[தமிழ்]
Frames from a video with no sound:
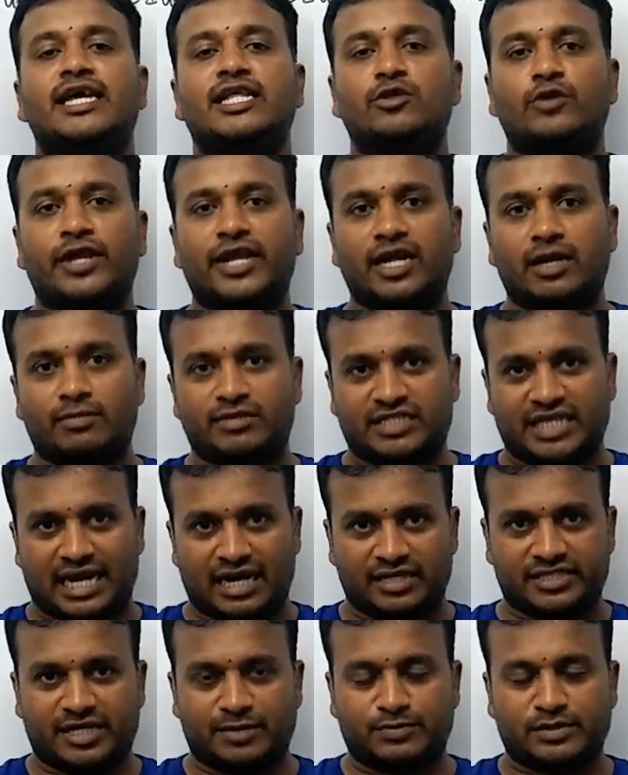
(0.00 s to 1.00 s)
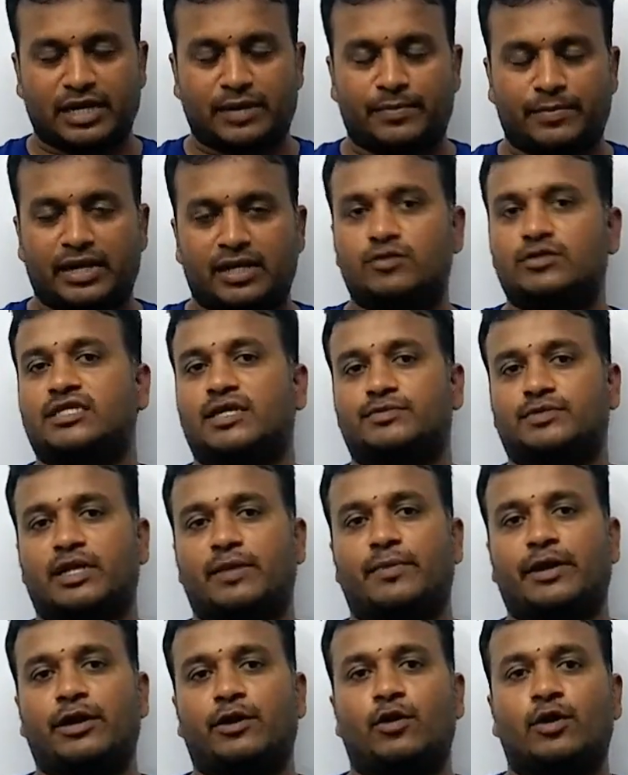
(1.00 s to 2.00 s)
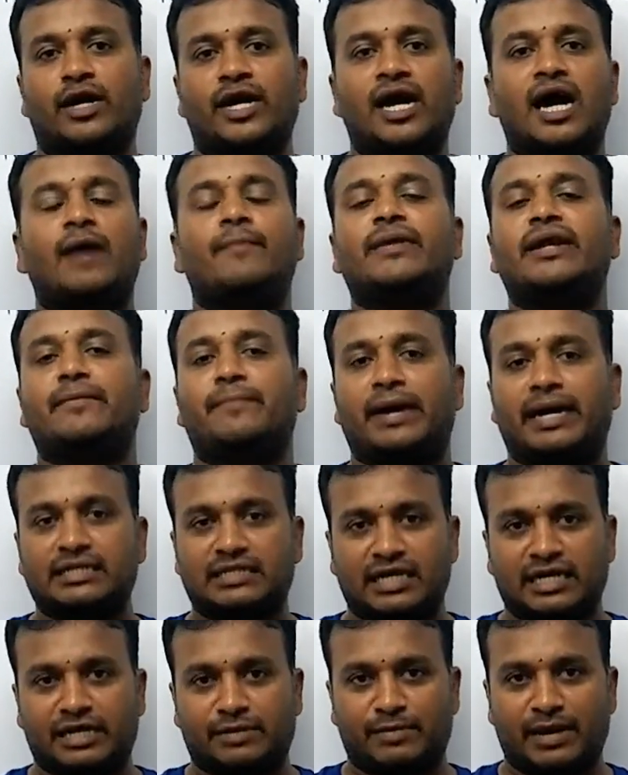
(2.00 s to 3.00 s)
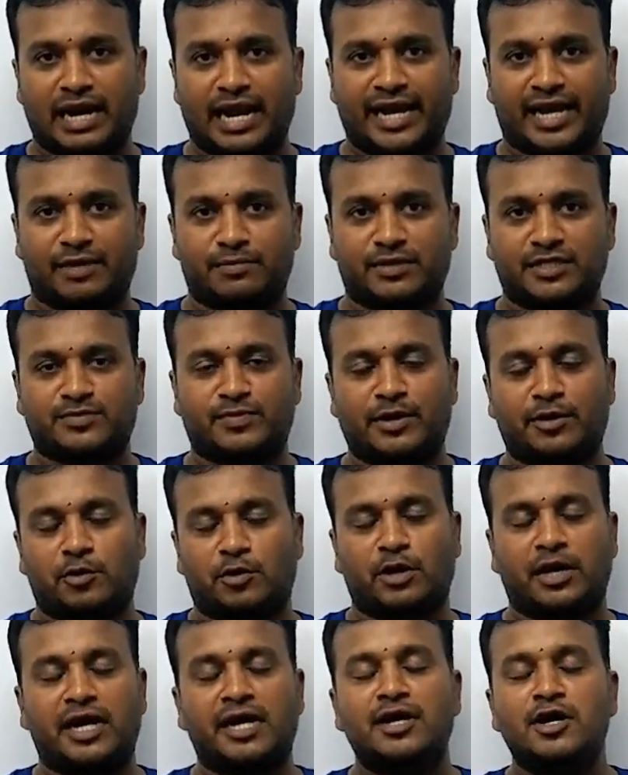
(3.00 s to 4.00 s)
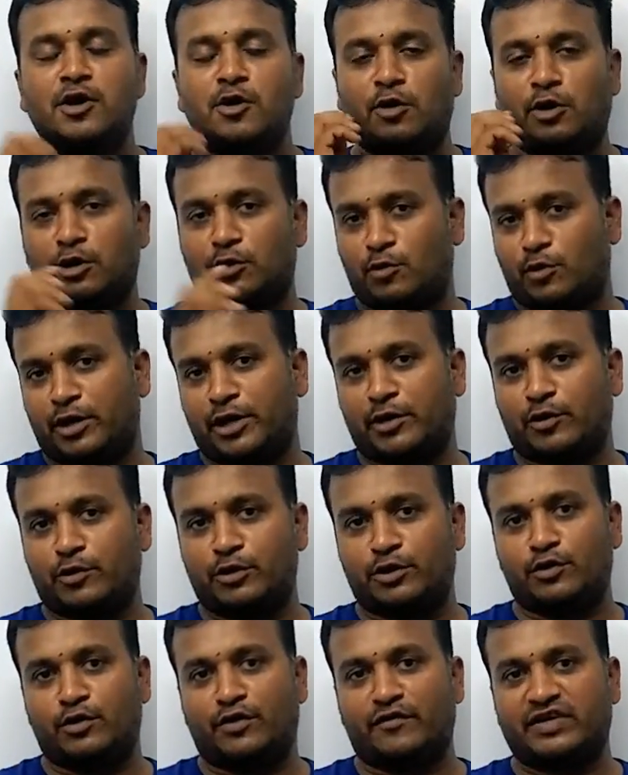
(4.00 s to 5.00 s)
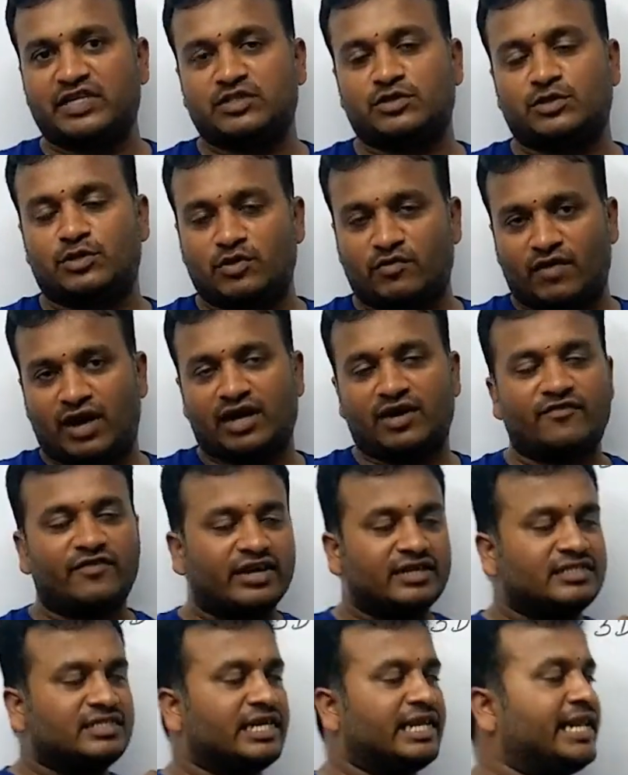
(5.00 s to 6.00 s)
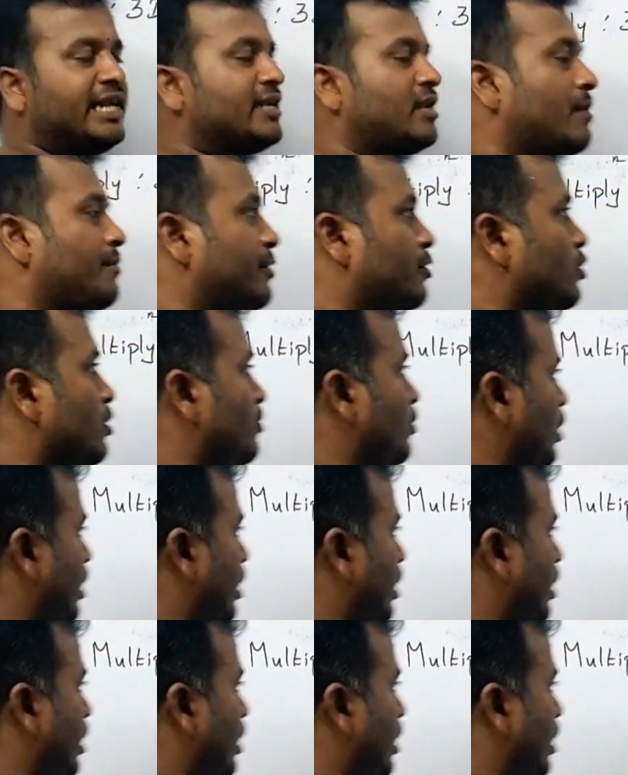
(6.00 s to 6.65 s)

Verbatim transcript: இது வரைக்கும் நம்ம சேனல் சப்ஸ்கிரைப் பண்ணாதவங்க சப்ஸ்கிரைப் பண்ணிக்கோங்க அப்படியே பக்கத்தில் இருக்கிற பெல் ஐக்கன் ப்ரெஸ் பண்ணிக்கோங்க உங்களுக்கு உடனே கொண்டு நோட்டிஃபிகேஷன் வந்துடும் வாங்க ஃப்ரெண்ட்ஸ் இன்னைக்கு டாபிக் உள்ள